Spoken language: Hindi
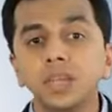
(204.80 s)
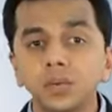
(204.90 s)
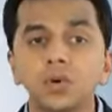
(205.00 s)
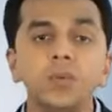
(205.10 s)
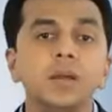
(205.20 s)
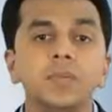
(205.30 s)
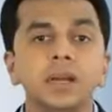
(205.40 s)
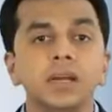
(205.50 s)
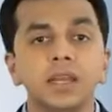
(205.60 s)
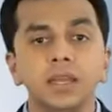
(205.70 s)
दिन मोबाइल पर
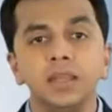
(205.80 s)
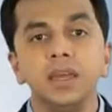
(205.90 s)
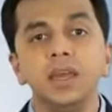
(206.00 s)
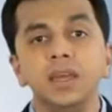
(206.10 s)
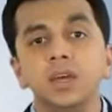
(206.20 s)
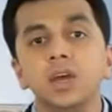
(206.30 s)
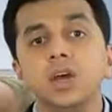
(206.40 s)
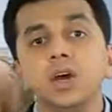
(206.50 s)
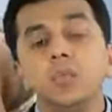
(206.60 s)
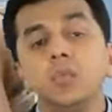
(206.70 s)
लगे रहते
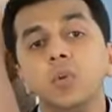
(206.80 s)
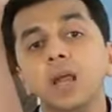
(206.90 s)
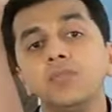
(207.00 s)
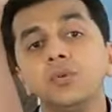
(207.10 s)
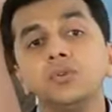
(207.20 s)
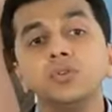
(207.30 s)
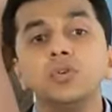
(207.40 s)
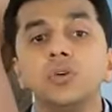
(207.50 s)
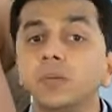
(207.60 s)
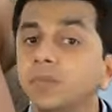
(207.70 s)
हैं मोबाइल फ़ोन्स
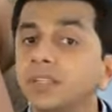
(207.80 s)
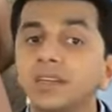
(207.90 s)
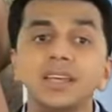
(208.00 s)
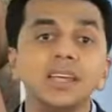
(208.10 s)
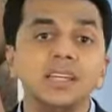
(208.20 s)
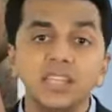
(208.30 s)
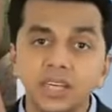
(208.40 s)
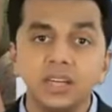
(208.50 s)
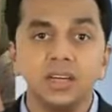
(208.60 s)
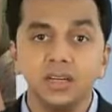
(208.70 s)
को अपने तकिए के
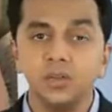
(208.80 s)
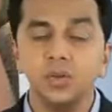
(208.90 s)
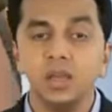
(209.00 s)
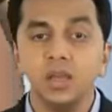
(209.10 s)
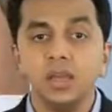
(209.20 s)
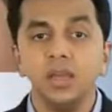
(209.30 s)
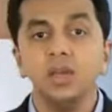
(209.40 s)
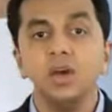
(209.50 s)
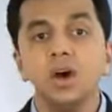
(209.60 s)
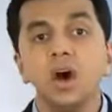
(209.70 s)
नीचे रखकर सोते हैं
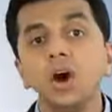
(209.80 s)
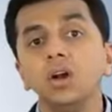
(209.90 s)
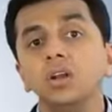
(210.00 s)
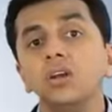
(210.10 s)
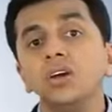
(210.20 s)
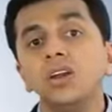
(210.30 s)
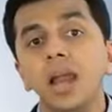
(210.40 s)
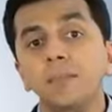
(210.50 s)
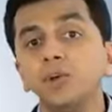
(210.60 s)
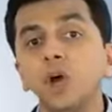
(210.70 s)
और
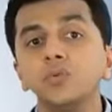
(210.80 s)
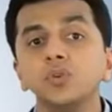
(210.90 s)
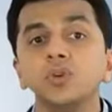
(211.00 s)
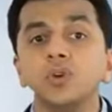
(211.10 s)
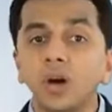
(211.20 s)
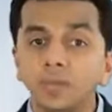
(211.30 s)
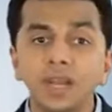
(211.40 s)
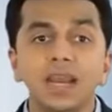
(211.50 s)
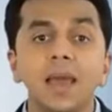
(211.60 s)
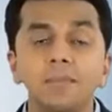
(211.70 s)
लैपटॉप्स को
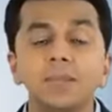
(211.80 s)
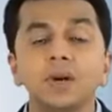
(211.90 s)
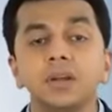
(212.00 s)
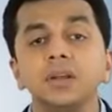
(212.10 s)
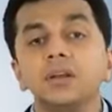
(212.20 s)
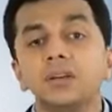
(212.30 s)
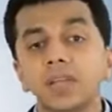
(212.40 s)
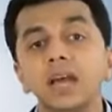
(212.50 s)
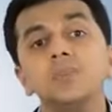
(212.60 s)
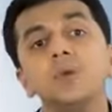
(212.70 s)
अपने लैब पर
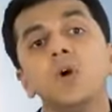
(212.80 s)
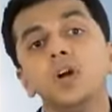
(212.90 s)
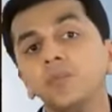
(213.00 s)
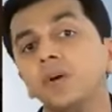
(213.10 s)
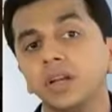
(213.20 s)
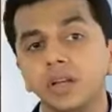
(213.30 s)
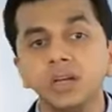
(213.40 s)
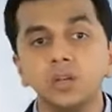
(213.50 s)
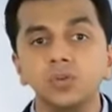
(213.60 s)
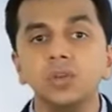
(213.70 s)
या अपने बॉडी पर
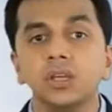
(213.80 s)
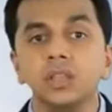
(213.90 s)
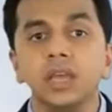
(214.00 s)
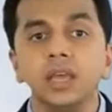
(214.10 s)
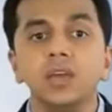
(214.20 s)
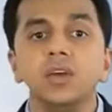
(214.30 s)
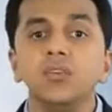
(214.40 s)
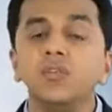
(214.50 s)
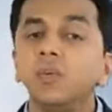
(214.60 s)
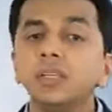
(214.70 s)
रखकर यूज़ करते हैं
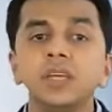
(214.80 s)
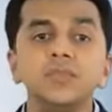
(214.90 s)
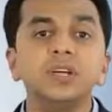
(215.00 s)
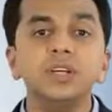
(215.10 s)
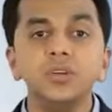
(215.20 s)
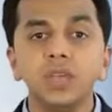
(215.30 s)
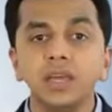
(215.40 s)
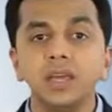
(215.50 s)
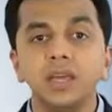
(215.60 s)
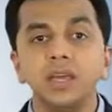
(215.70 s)
वो बस ये वीडियो
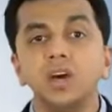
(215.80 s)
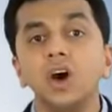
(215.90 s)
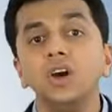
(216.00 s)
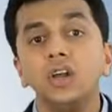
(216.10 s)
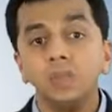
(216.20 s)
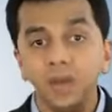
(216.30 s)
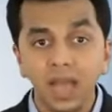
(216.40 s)
देखे और अपने